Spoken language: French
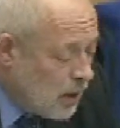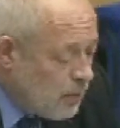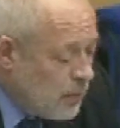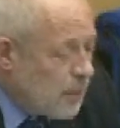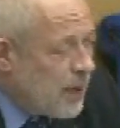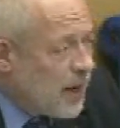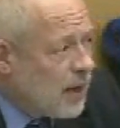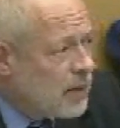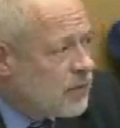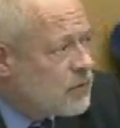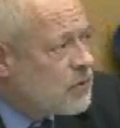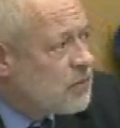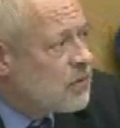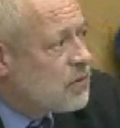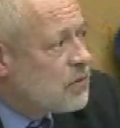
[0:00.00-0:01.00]
mais par la
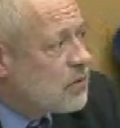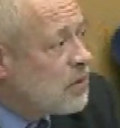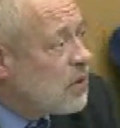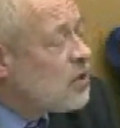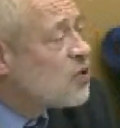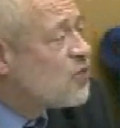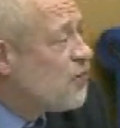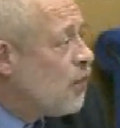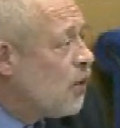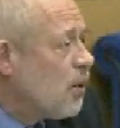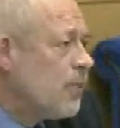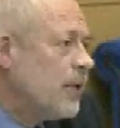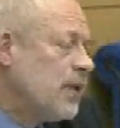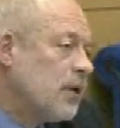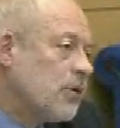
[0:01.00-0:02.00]

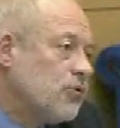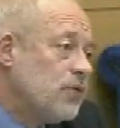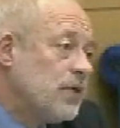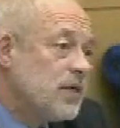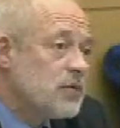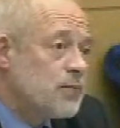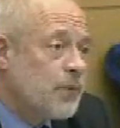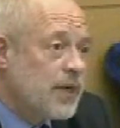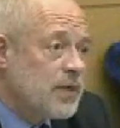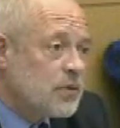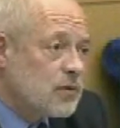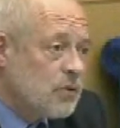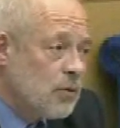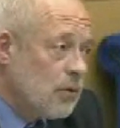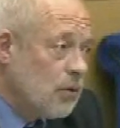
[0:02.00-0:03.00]
transformer en une
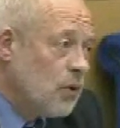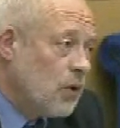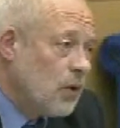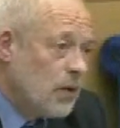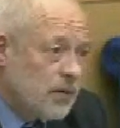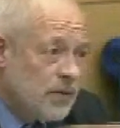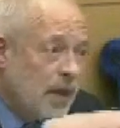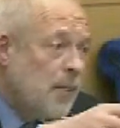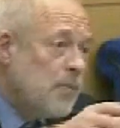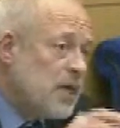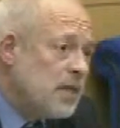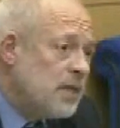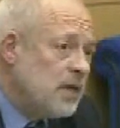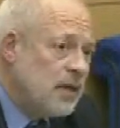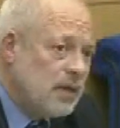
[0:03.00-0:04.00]
espèce de
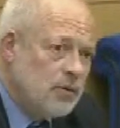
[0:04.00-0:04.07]
d'Amédée